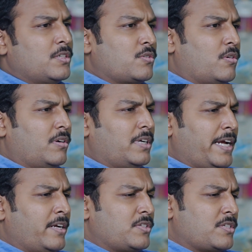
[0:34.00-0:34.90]
ஸோ
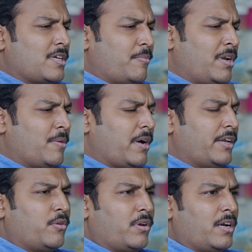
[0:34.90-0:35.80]
டயக்னோசிஸ் எப்படி நம்ம
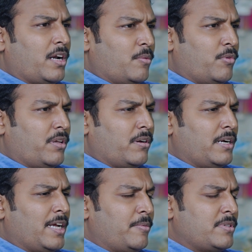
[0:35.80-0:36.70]
அறிகுறிகள் கண்டுபிடிக்கிறோம்னா
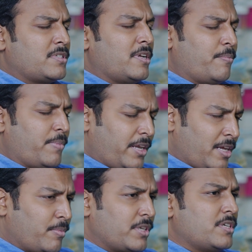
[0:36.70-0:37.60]
டயபெட்டிஸில் பெரிய
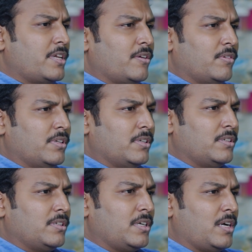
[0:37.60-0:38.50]
பிரச்சனையே வந்து
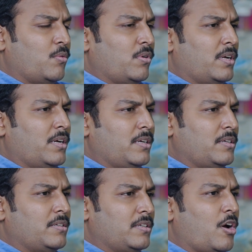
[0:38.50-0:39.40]
அவங்களுக்கு
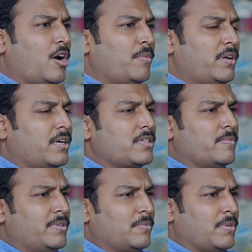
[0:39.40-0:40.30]
நார்மல் இருக்க
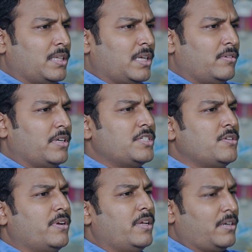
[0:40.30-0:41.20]
சிம்டம் அதாவது நெஞ்சு
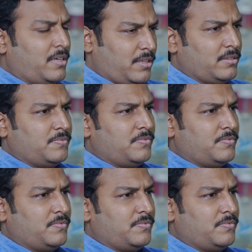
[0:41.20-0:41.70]
வெளியே இருக்காது